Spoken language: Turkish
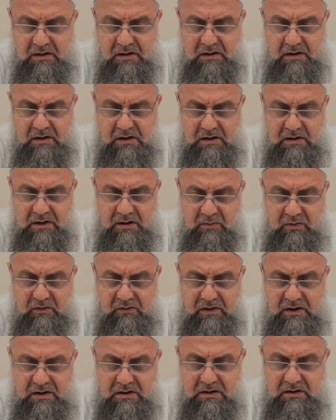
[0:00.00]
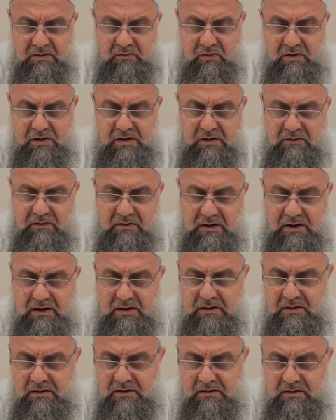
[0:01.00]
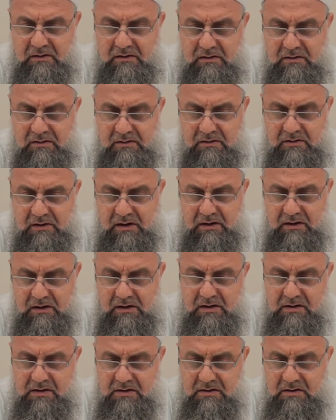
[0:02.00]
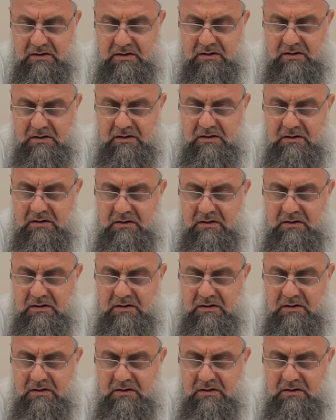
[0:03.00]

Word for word: Kadı Ebul Fadıl müellif yani Kadı Yazıcıları